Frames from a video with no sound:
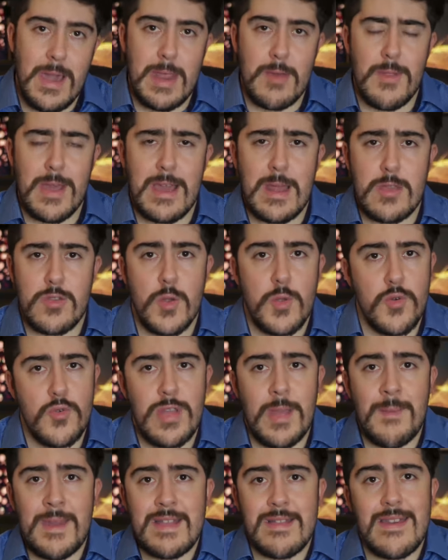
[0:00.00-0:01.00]
era un escritor
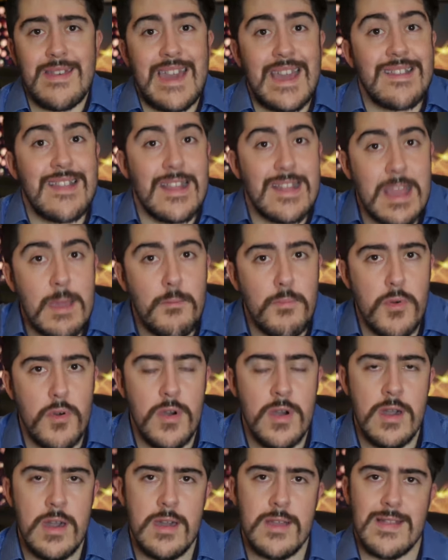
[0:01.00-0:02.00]
justamente de este
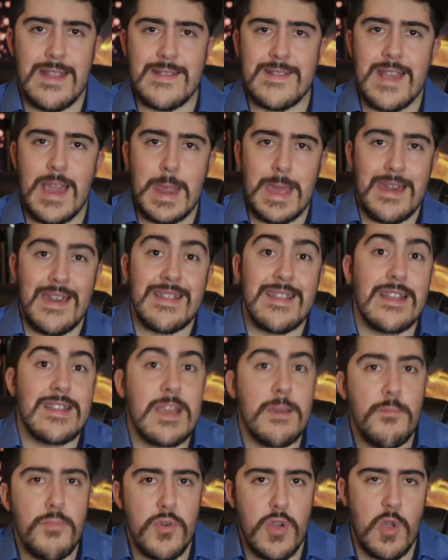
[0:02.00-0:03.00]
tipo de series, de este
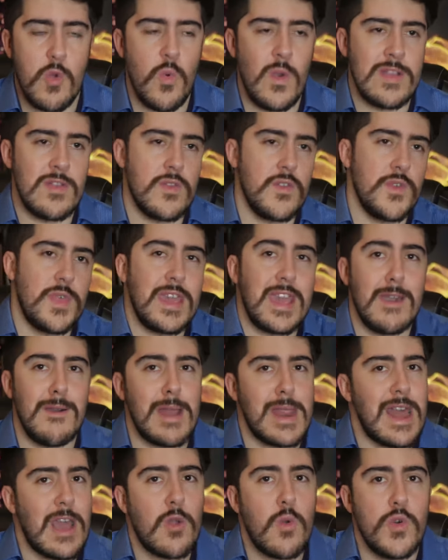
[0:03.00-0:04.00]
tipo de cuentos, de
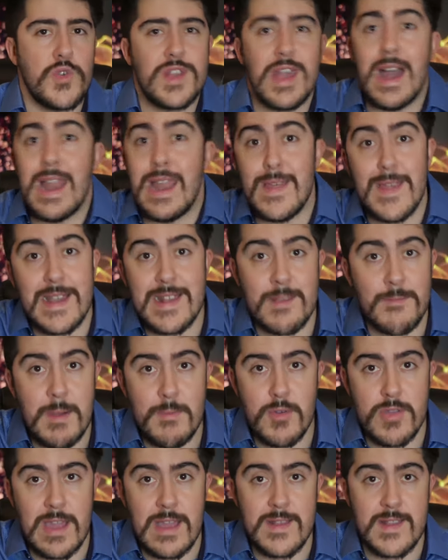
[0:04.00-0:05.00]
llevar las cosas a la décima
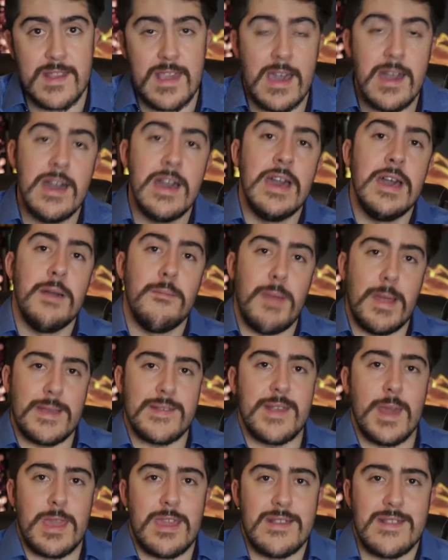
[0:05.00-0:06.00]
potencia para
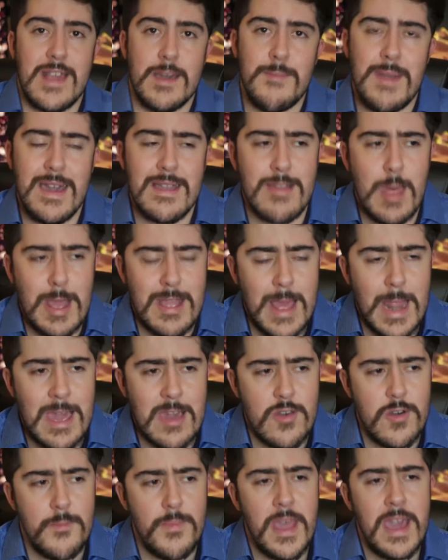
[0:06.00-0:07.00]
hacer que sea más
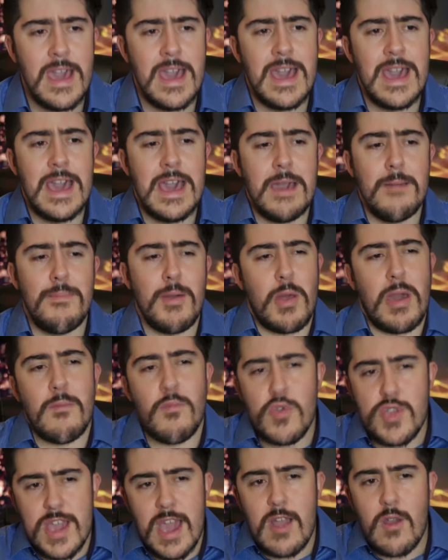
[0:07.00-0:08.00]
entretenido. Pero hay
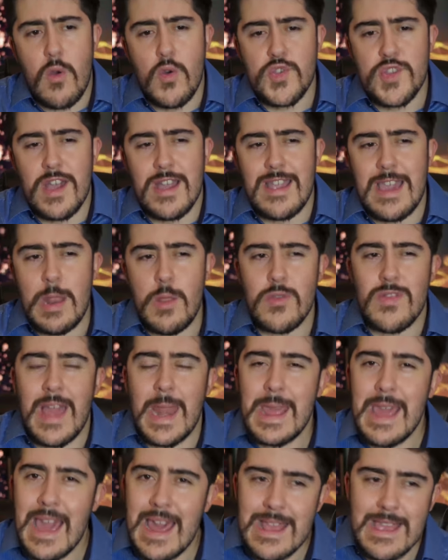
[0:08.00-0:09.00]
muchas cosas que no
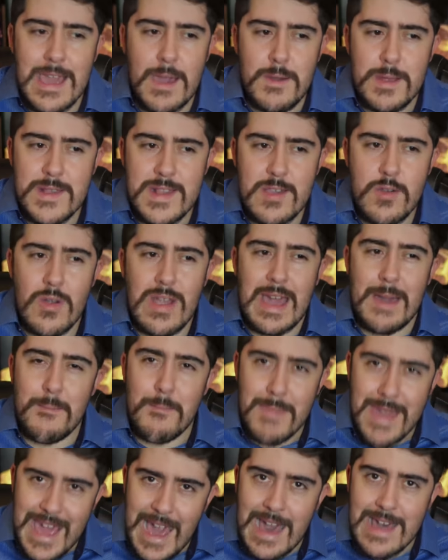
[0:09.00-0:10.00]
tenían que haber sido
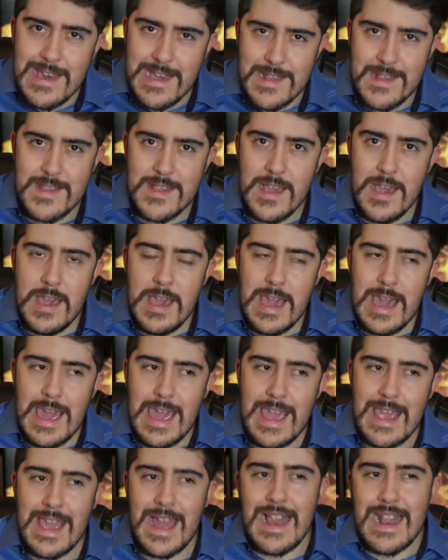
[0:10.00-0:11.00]
cambiadas
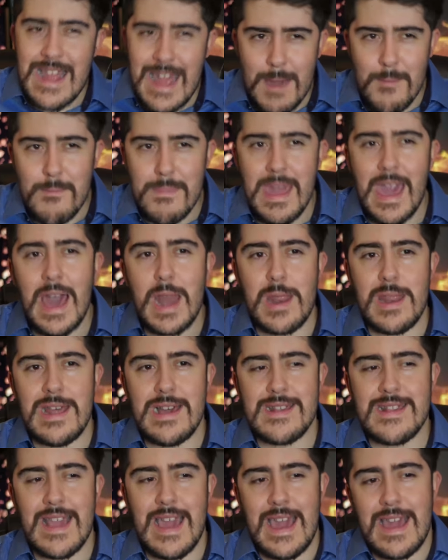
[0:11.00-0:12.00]
y que al
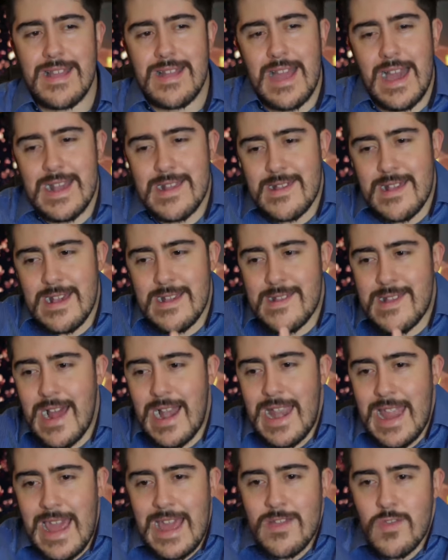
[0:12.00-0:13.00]
cambiarlas estás
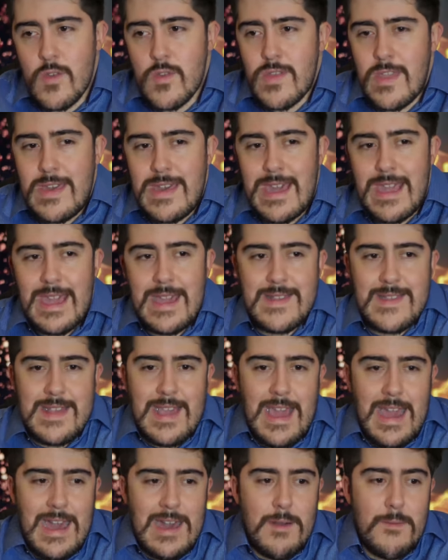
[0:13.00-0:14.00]
saliéndote de que
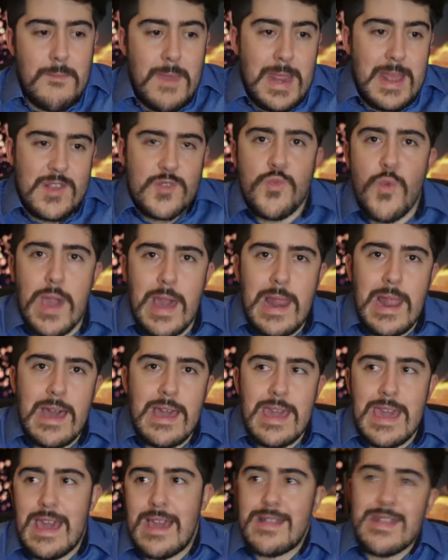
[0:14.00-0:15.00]
sea
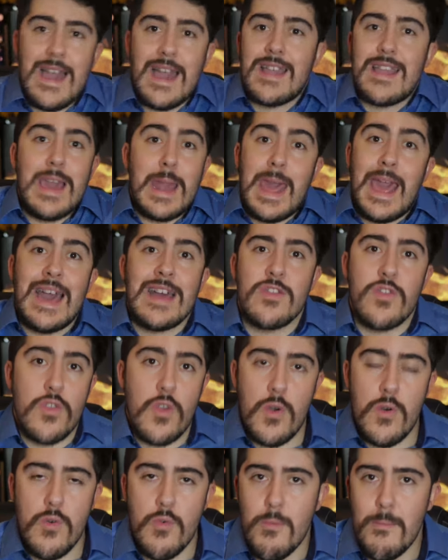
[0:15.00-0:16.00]
Venezuela y estás
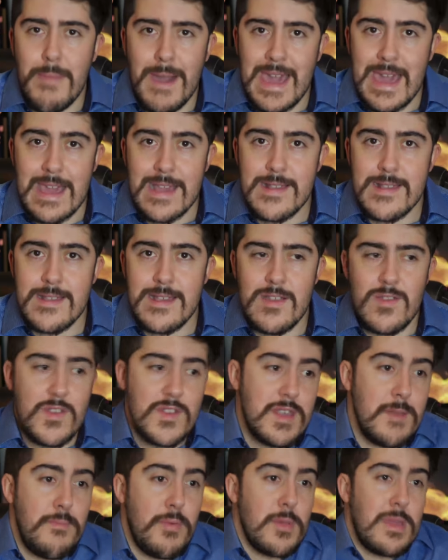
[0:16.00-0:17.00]
creando un país.
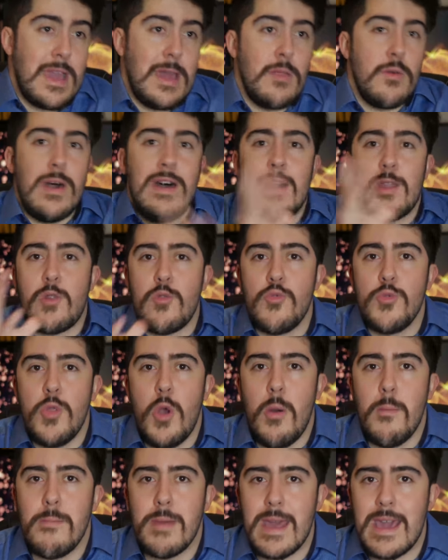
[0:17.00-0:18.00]
Entonces, ¿por qué no darle un
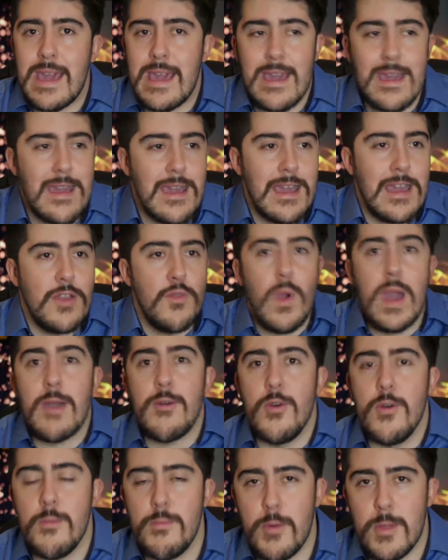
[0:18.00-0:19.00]
nombre eh,
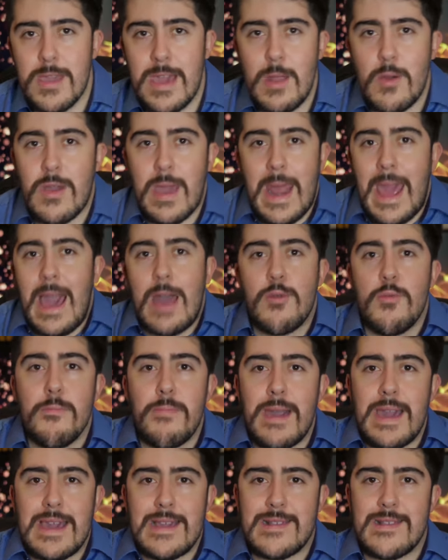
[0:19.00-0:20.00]
nuevo? ¿Por qué no crear un
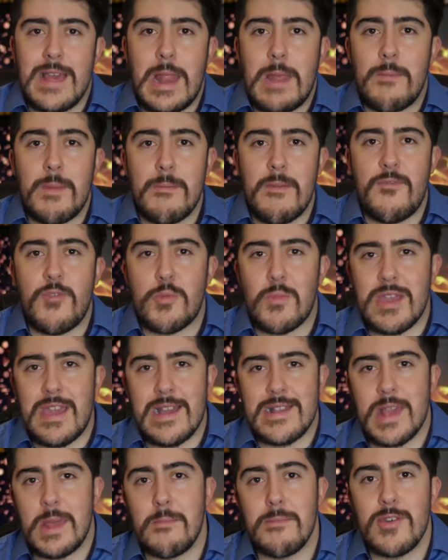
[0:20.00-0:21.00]
país de la misma forma
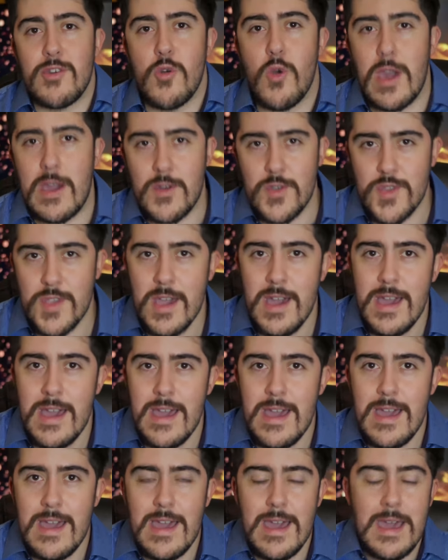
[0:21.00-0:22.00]
que hacen en videojuegos?
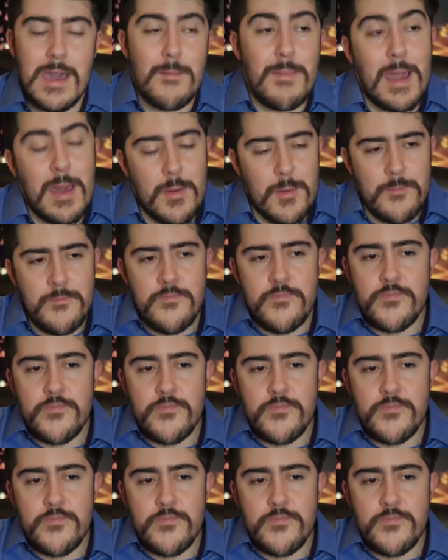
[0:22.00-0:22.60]
Pero